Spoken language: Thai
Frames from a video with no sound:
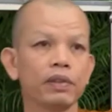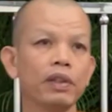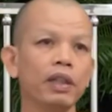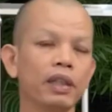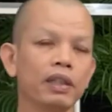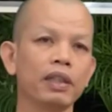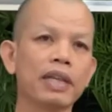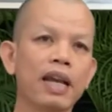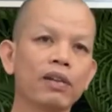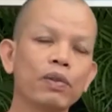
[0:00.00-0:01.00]
ตัวนี้ก็สิ
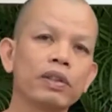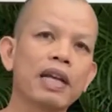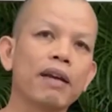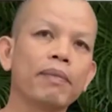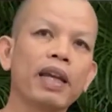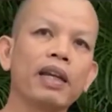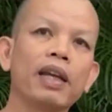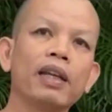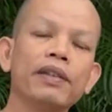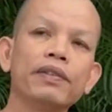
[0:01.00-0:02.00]
สร้างโทษสร้างไพ่
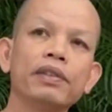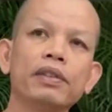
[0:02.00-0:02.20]
ได้